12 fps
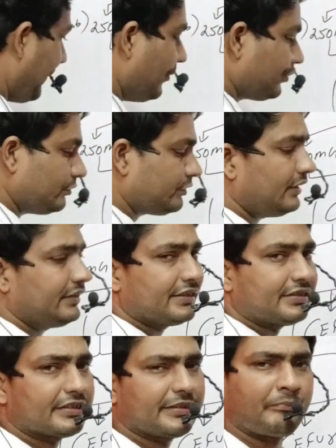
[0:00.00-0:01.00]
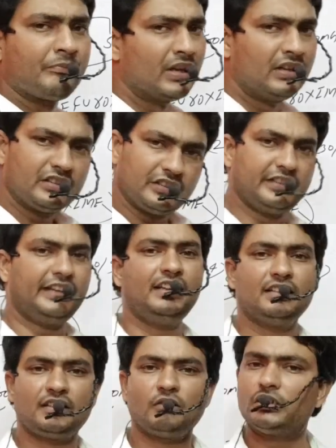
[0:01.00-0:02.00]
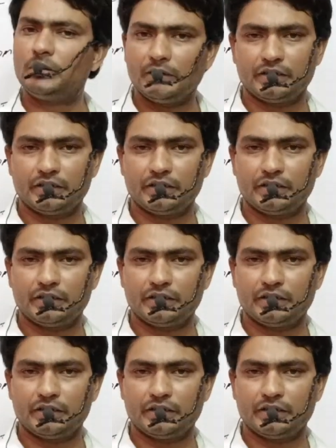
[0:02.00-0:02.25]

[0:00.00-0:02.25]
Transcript: एमोक्सोसिलिन दे सकते हैं तो यही अंतर होता है